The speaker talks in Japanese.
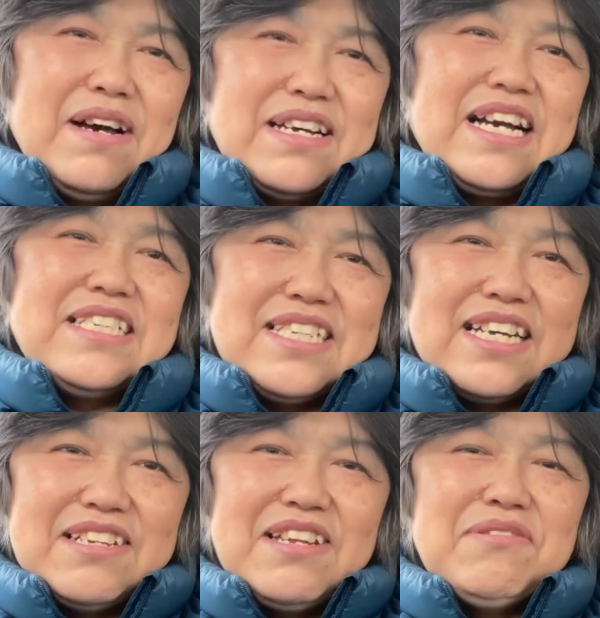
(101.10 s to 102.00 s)
感謝
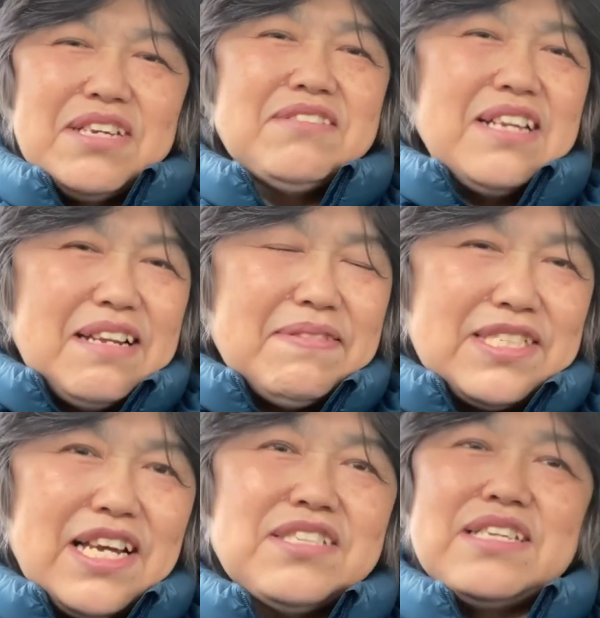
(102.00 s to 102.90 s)
がね、大きくなれば
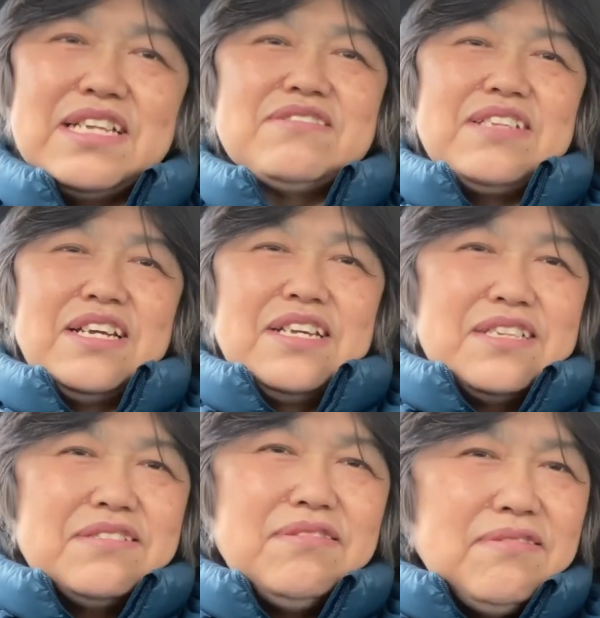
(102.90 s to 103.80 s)
幸せになるって、
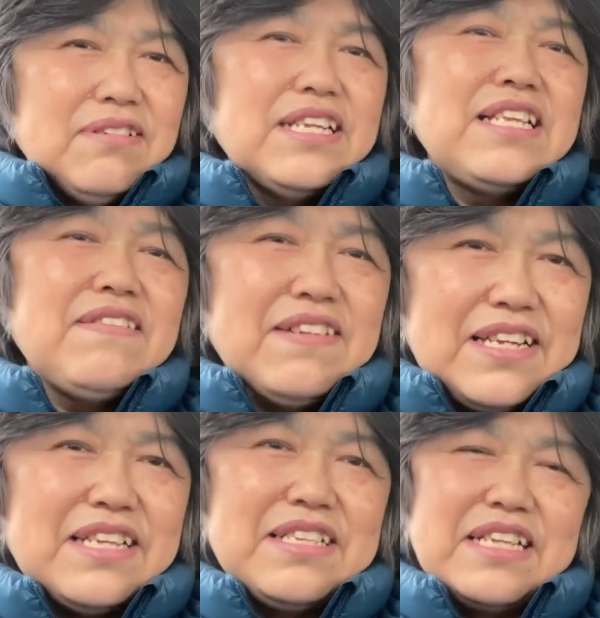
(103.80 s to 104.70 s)
それでは
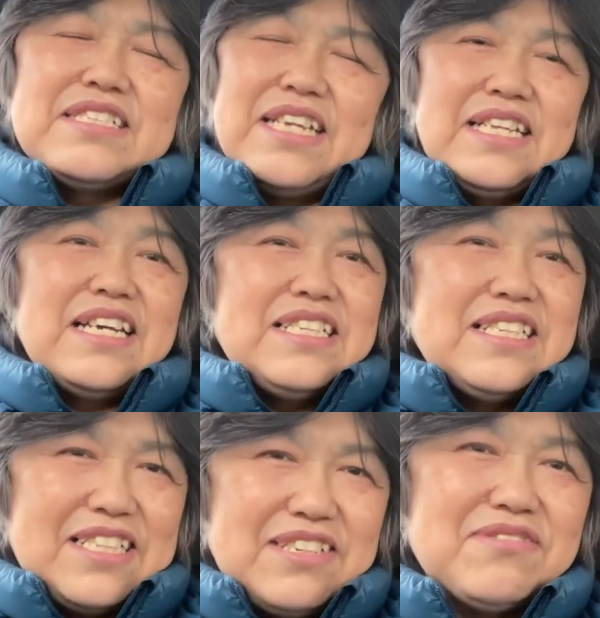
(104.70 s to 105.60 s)
ね、じゃないっ
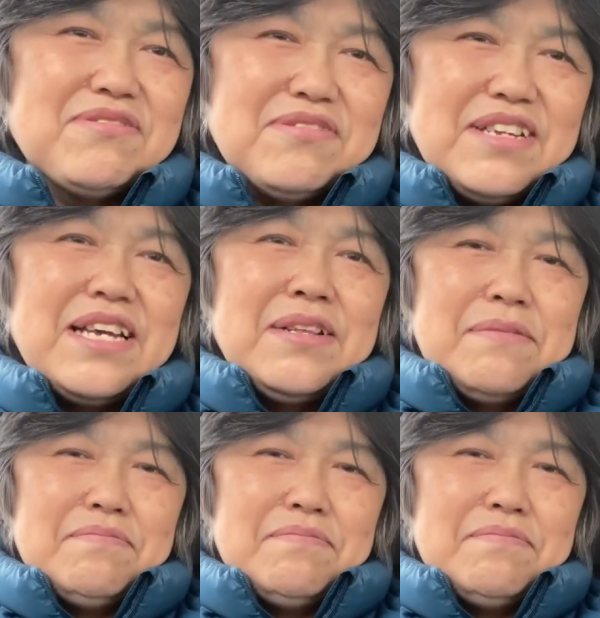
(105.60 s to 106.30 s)
ていうことで、